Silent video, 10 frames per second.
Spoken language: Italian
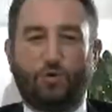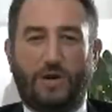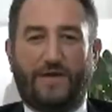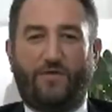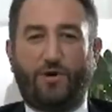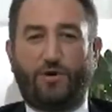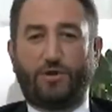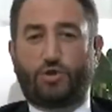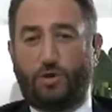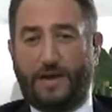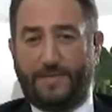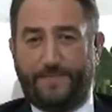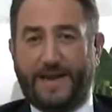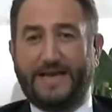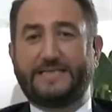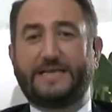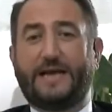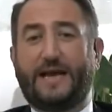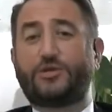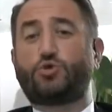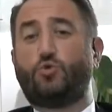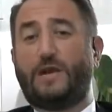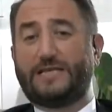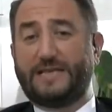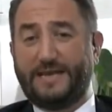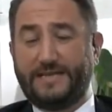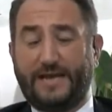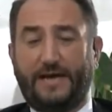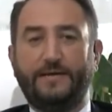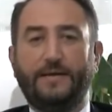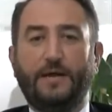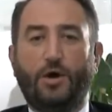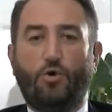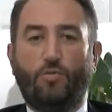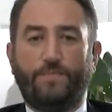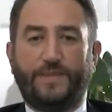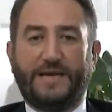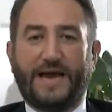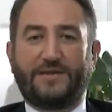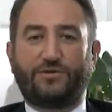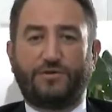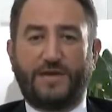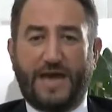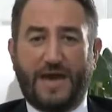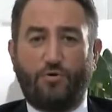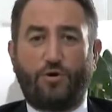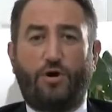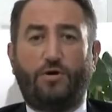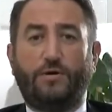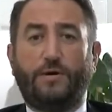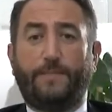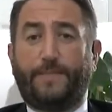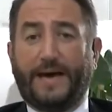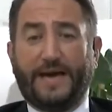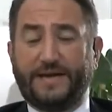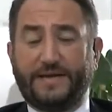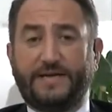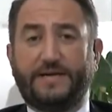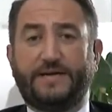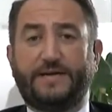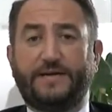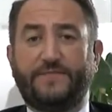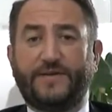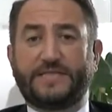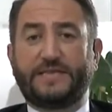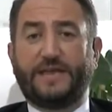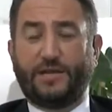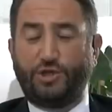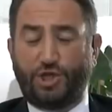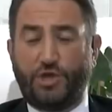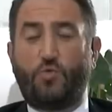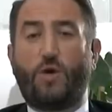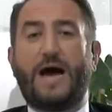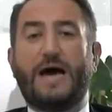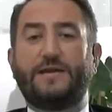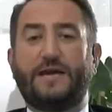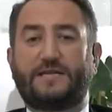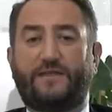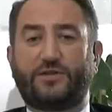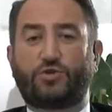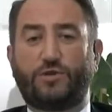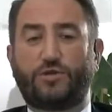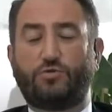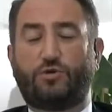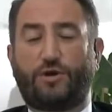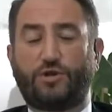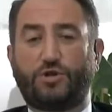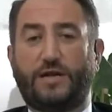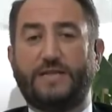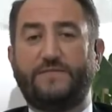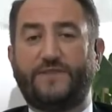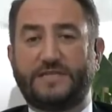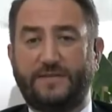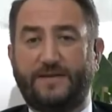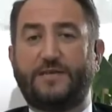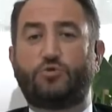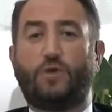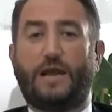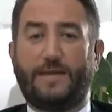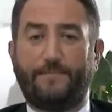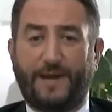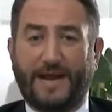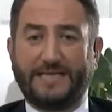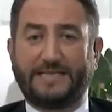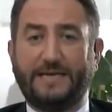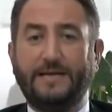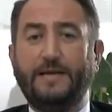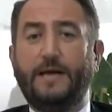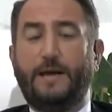sul lavoro e sulle imprese e sulla sanità. Un miliardo di euro per eh, investire in cinque anni attraverso un istituto regionale di investimenti sulle imprese